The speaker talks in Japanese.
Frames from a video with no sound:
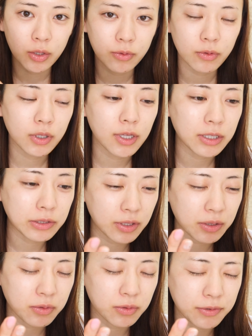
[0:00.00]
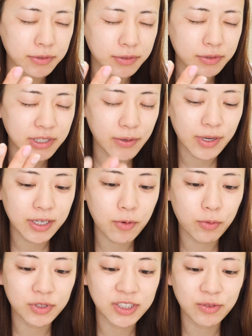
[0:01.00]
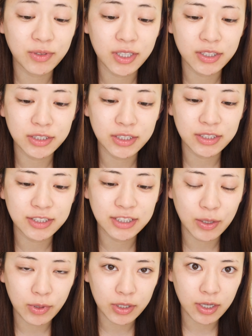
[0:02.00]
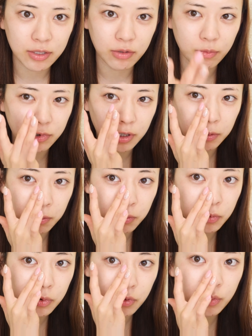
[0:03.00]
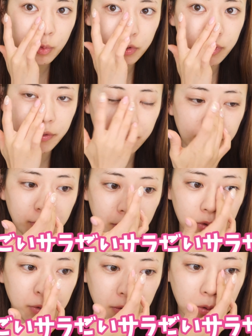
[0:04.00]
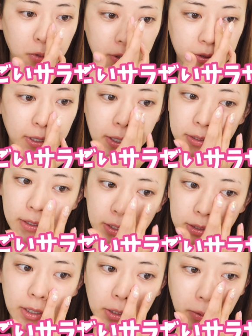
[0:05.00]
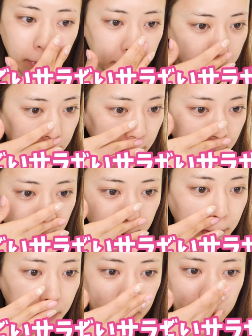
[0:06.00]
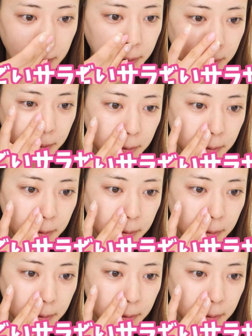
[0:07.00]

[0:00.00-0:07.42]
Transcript: 動画だとね、この触り心地の感じが伝わらないと思うんだけど、本当にもうね、すごいサラサラになってますね。はい、